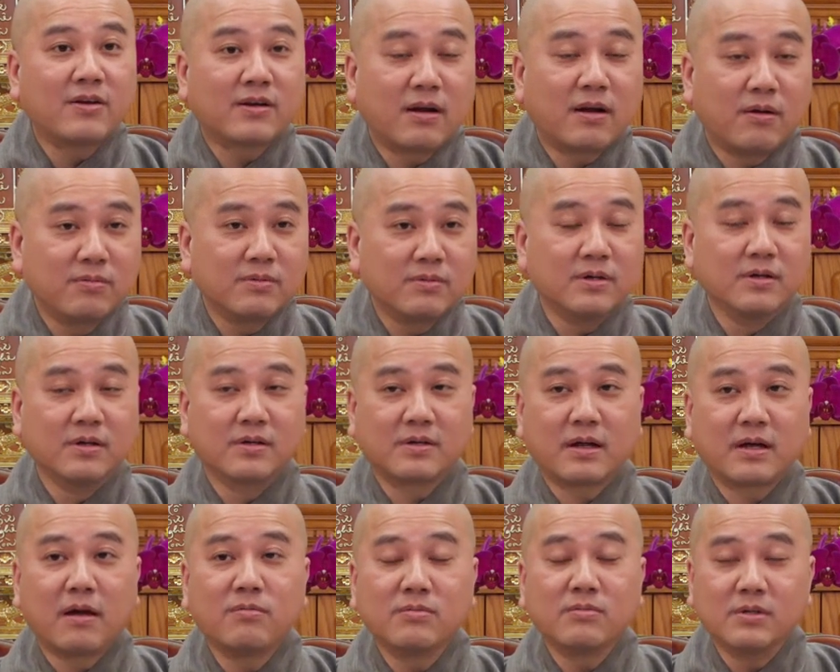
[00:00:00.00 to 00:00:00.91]
không
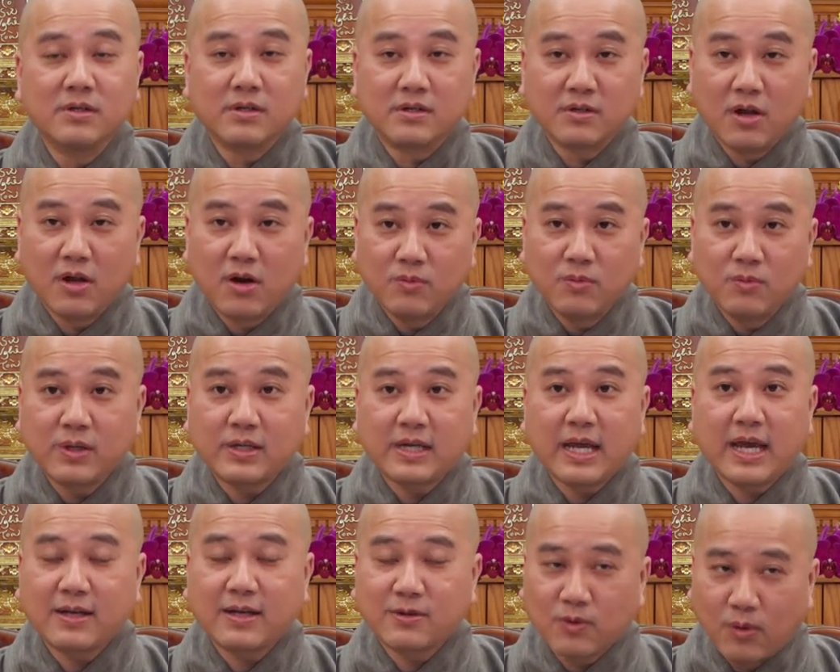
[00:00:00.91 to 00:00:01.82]
được, không được long
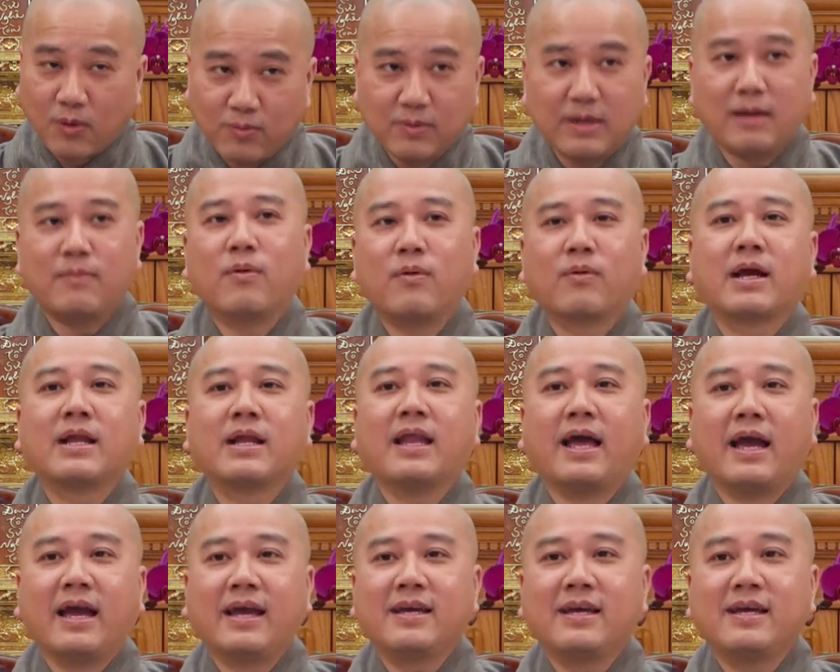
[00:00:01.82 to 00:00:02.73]
weekend cũng là một cái
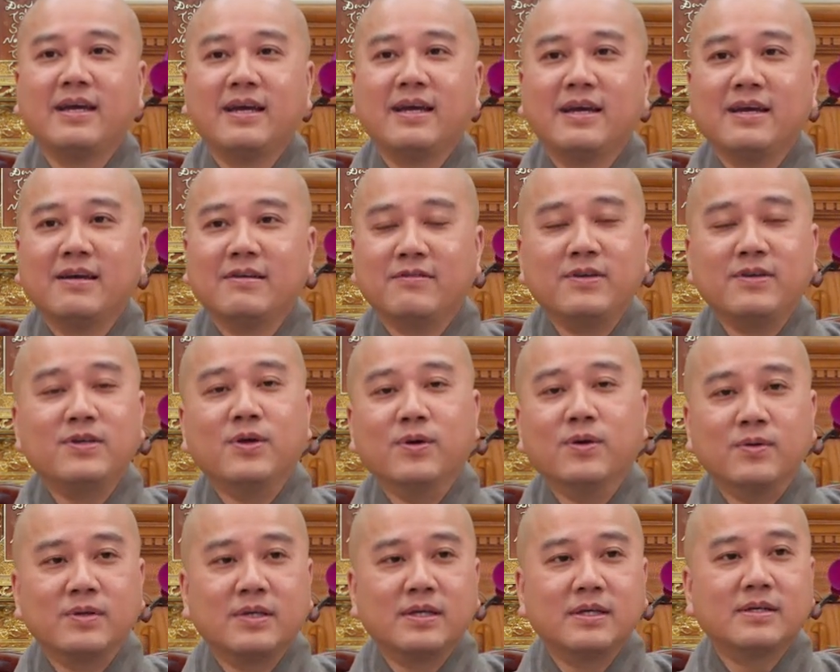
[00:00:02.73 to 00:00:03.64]
lễ. Ví
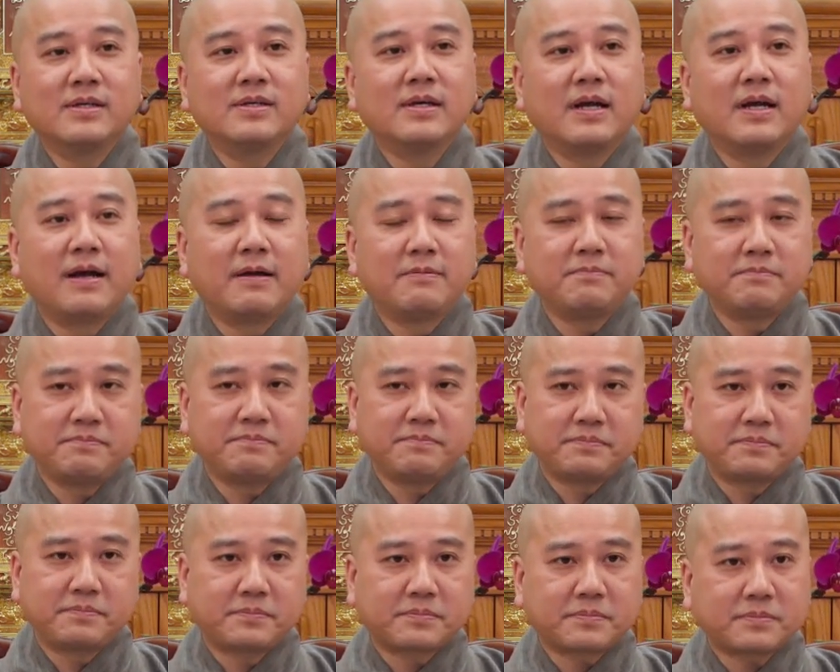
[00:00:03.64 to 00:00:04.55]
dụ như um,
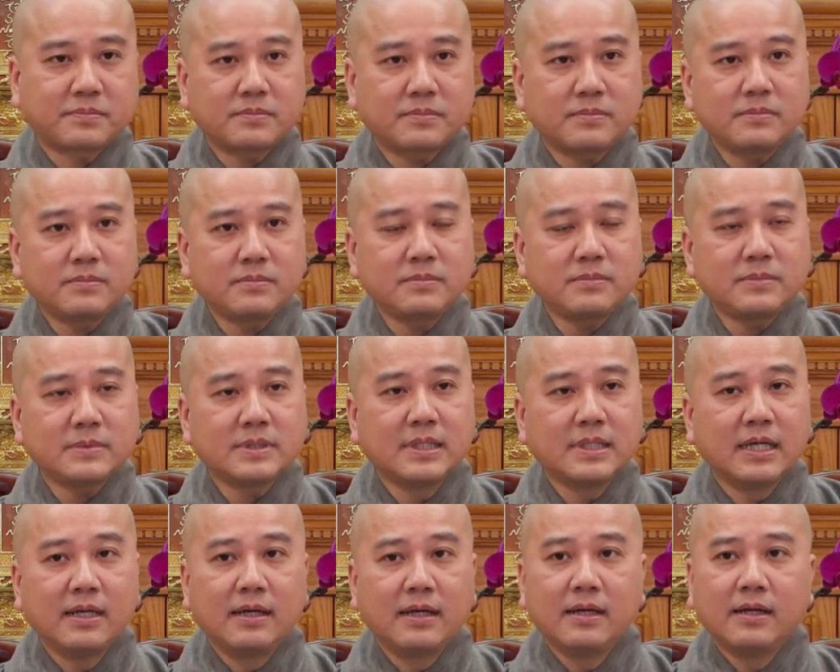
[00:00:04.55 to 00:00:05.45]

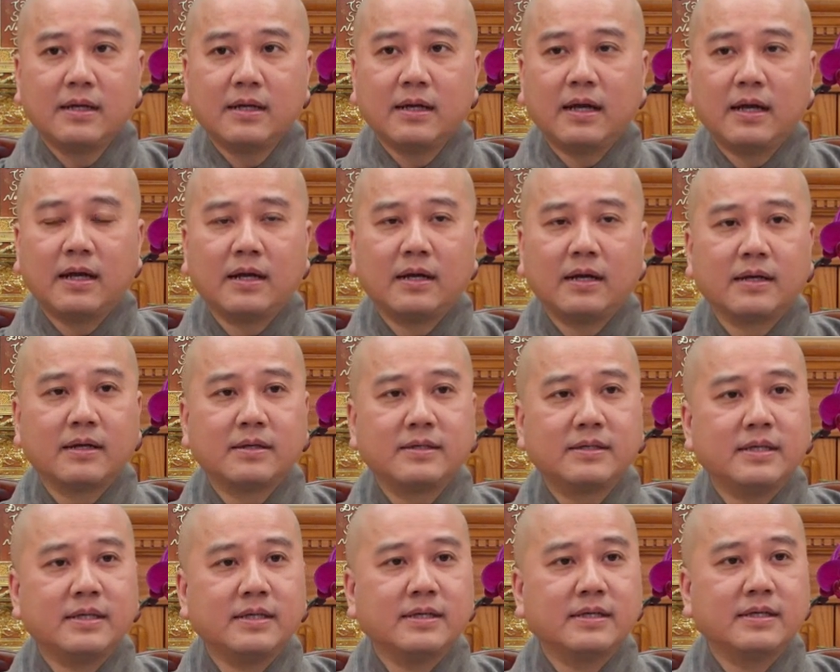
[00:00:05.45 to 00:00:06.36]
uh,
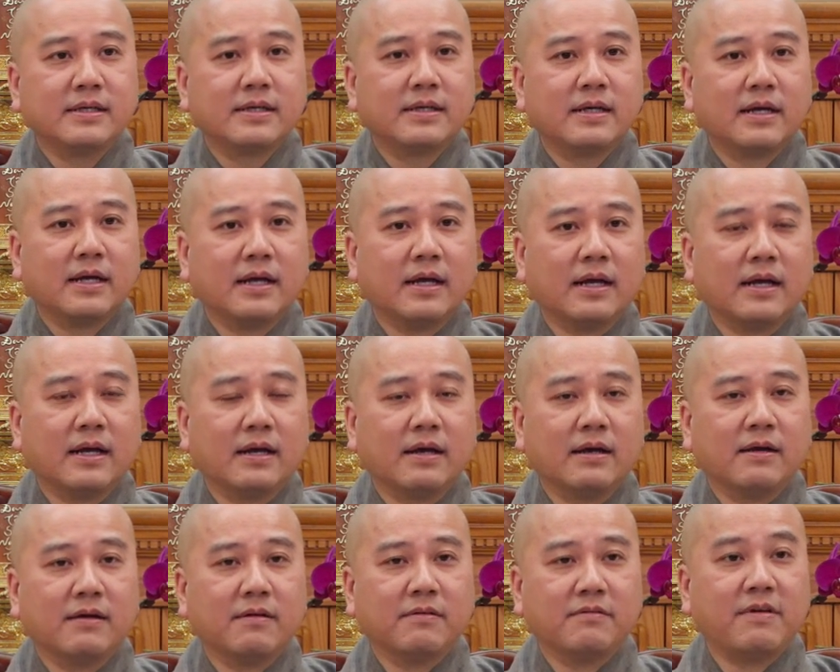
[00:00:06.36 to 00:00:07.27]
gì
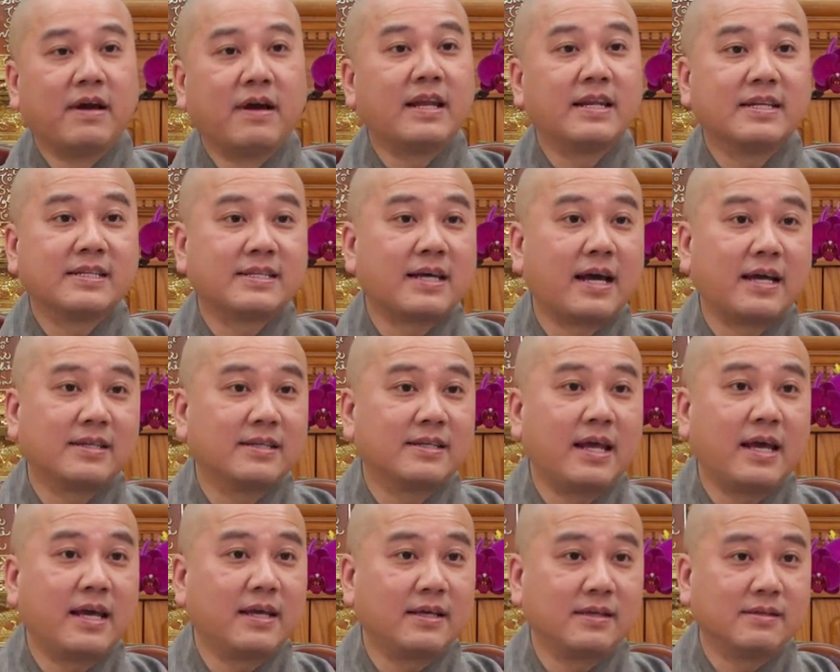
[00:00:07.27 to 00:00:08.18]
uh, Valentine
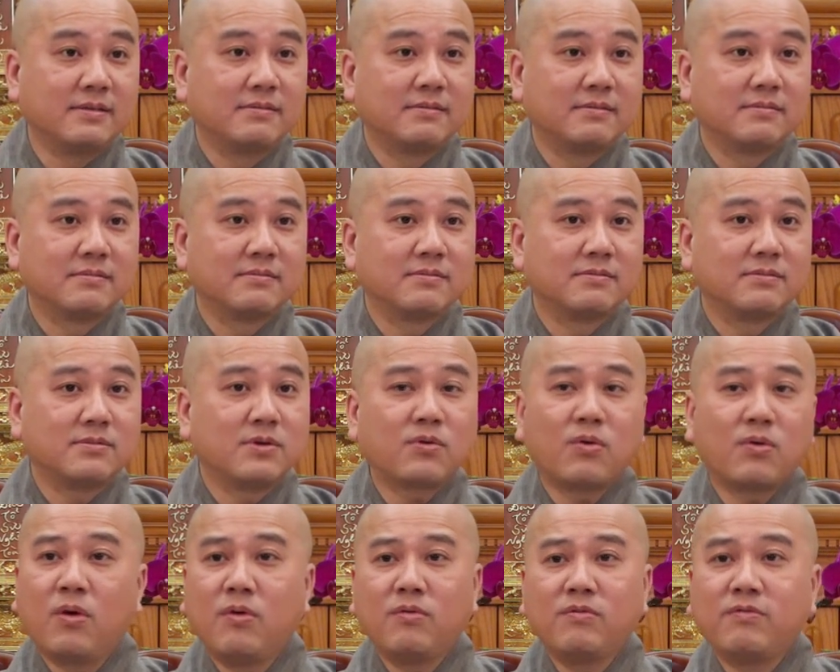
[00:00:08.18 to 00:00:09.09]
Day, nó
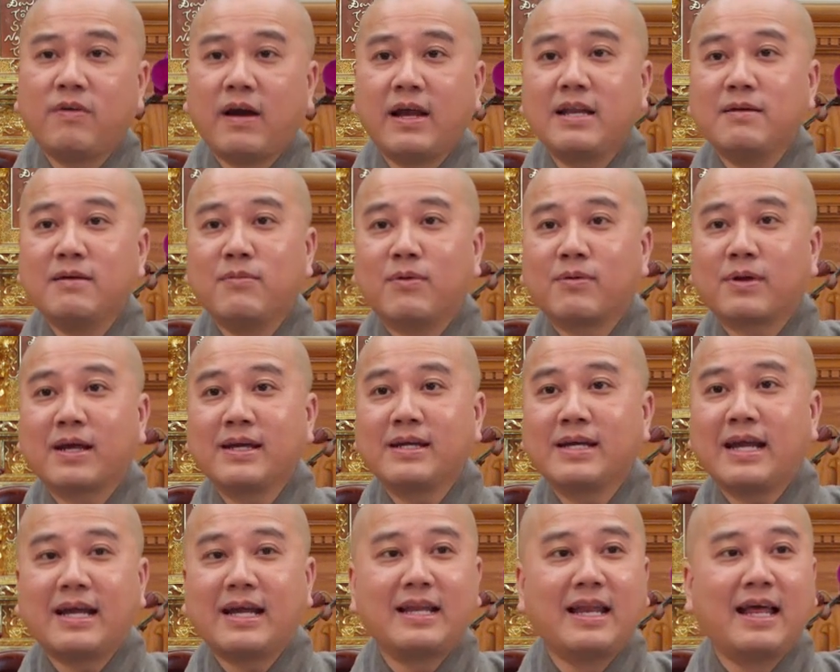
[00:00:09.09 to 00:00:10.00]
cũng không phải là một
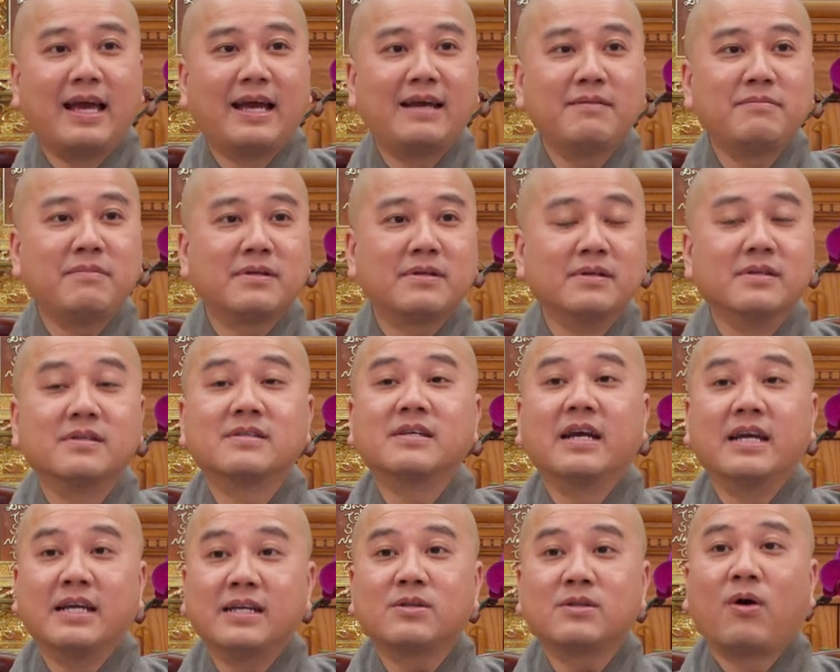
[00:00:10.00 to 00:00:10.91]
cái ngày lễ mà được
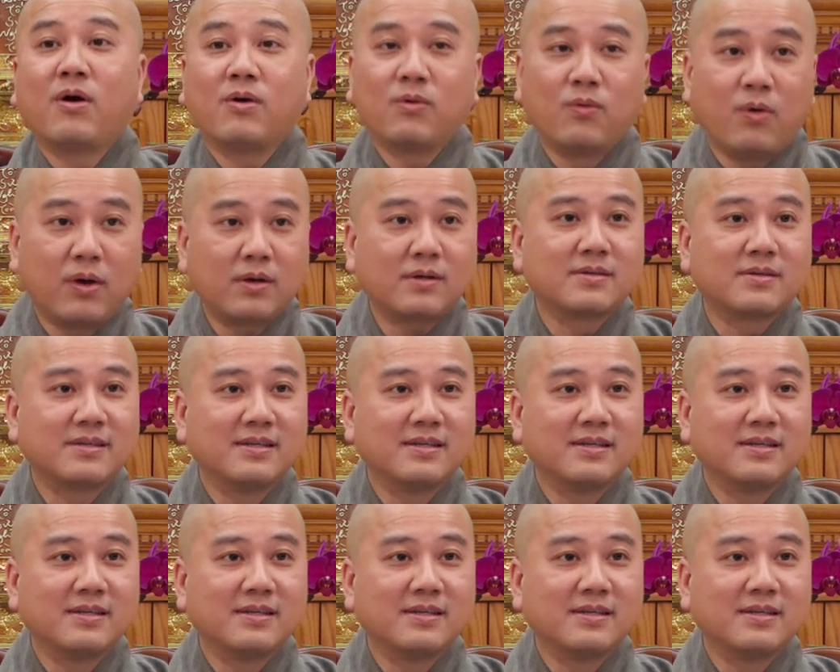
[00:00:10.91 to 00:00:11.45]
nghỉ toàn quốc,